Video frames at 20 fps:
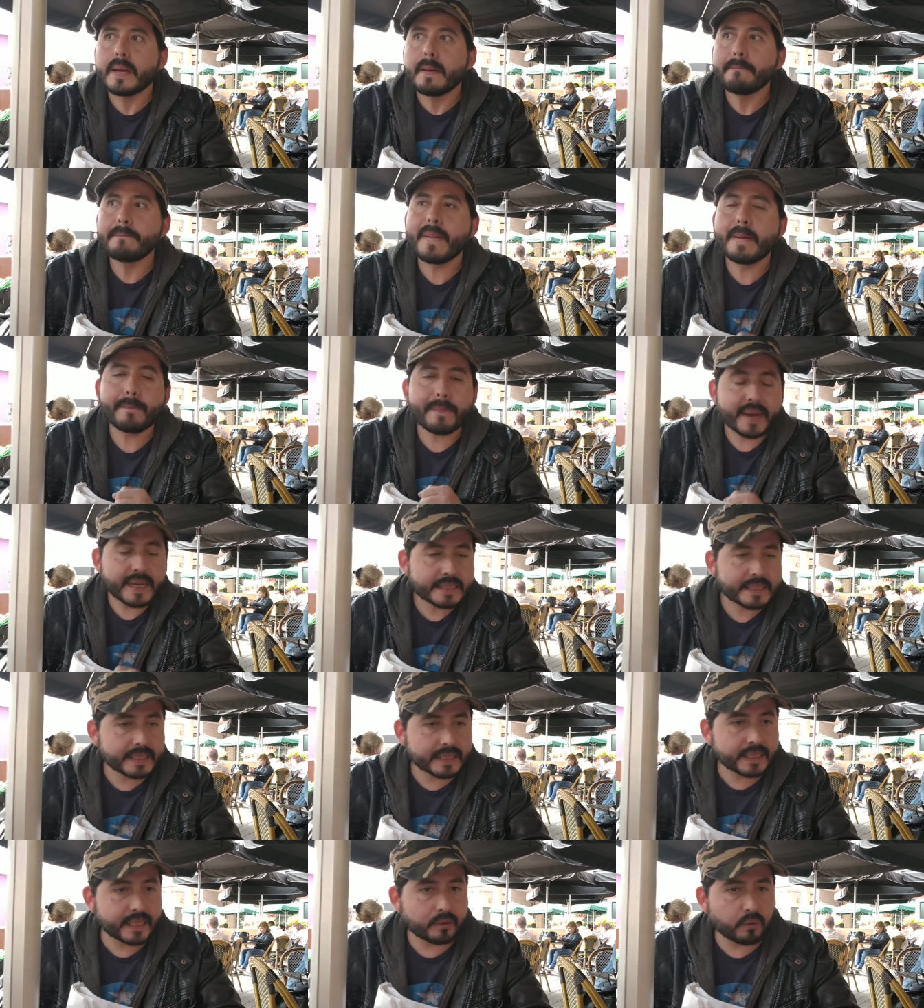Me
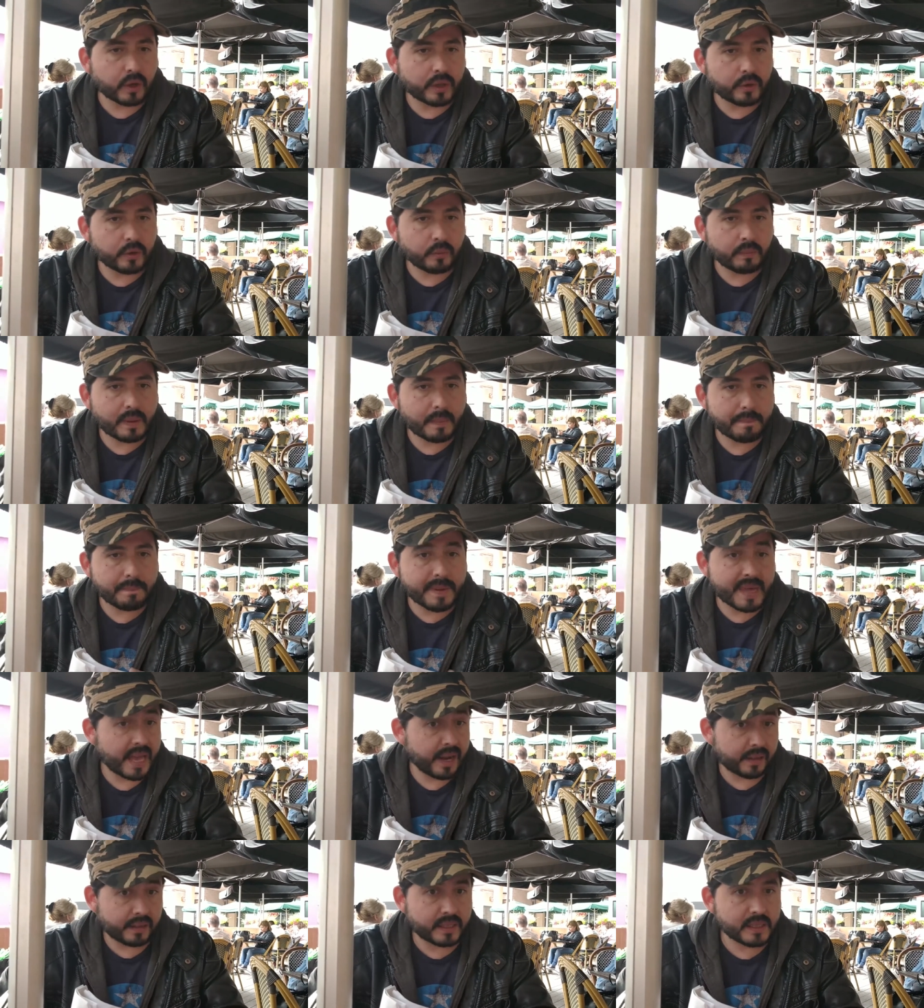parece que cuando me
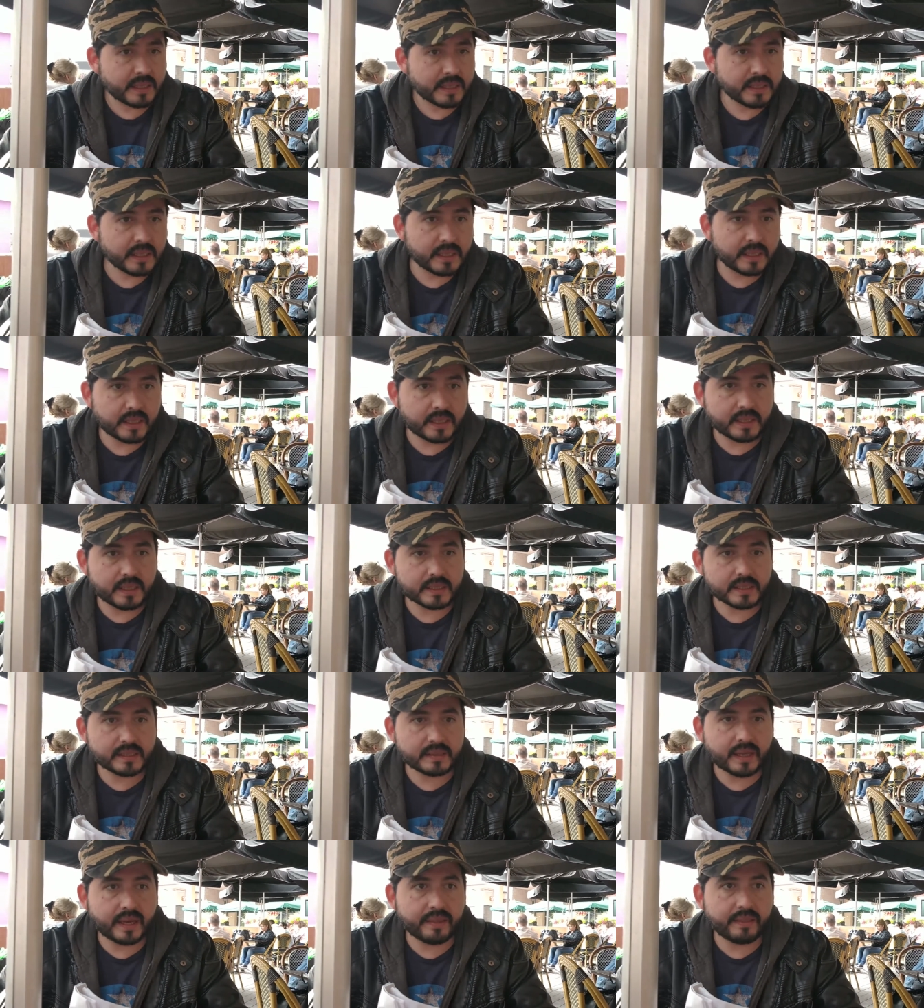pierde eh,
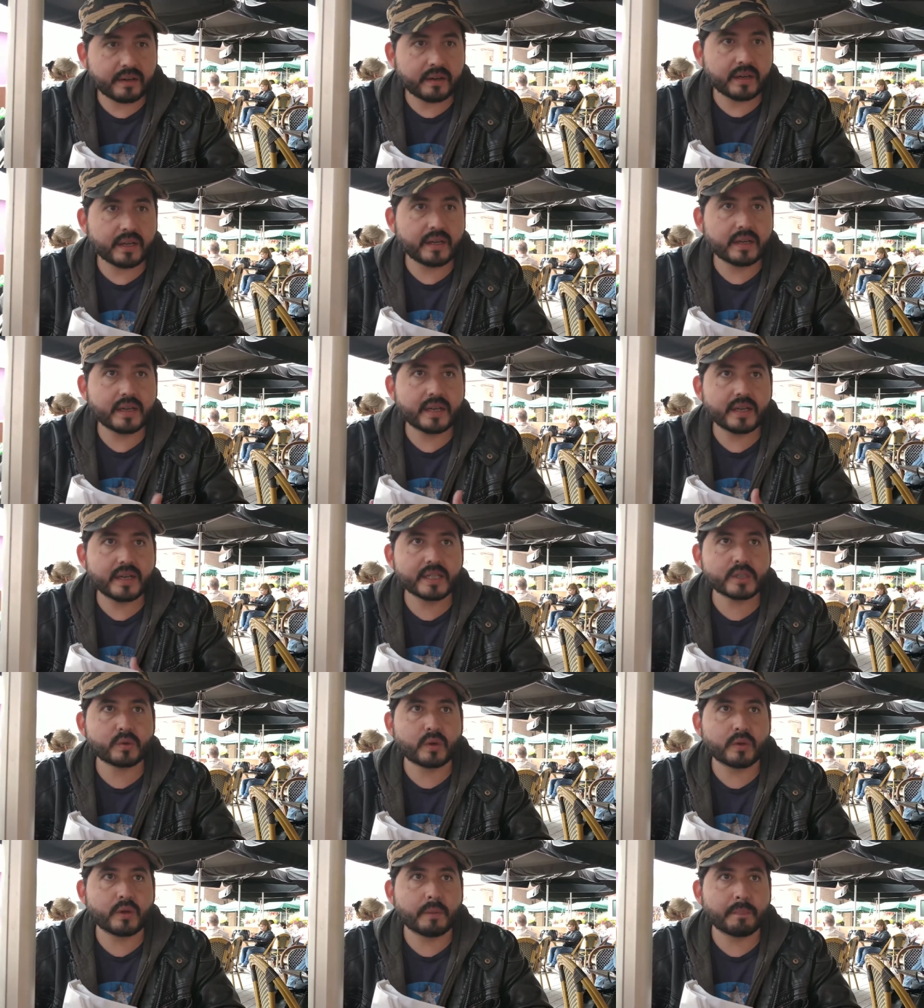Snyder
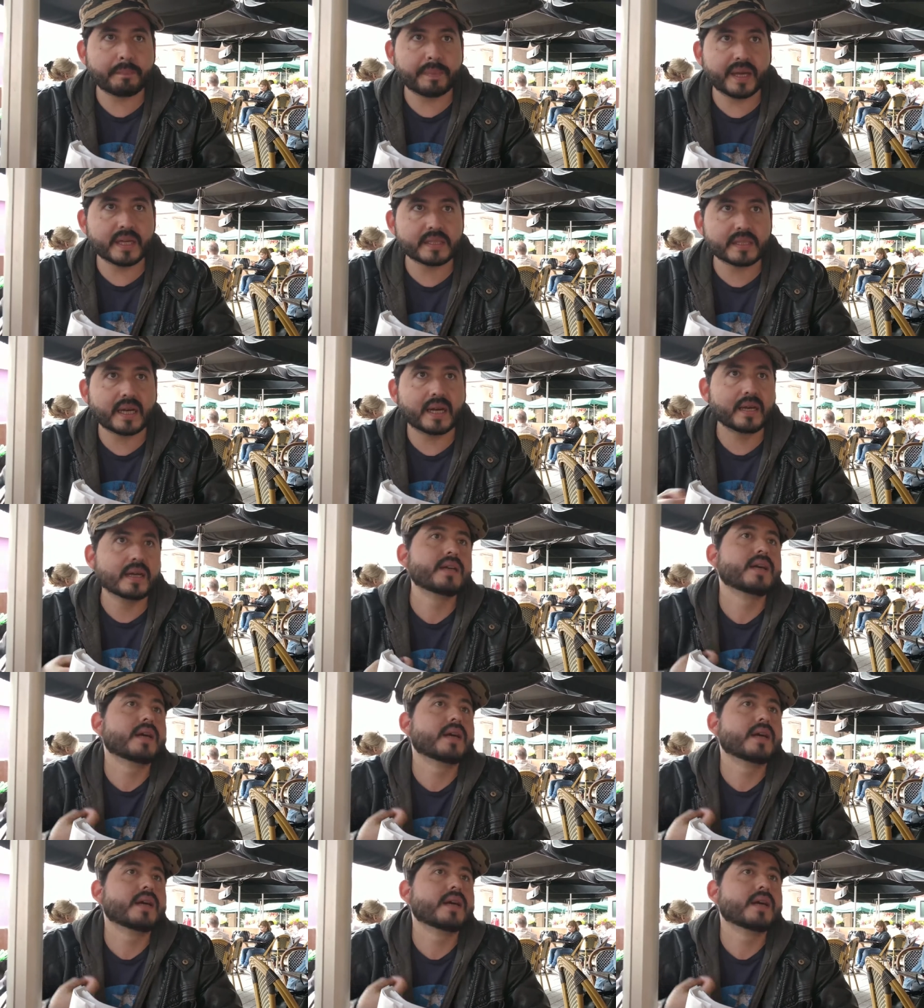es cuando empieza,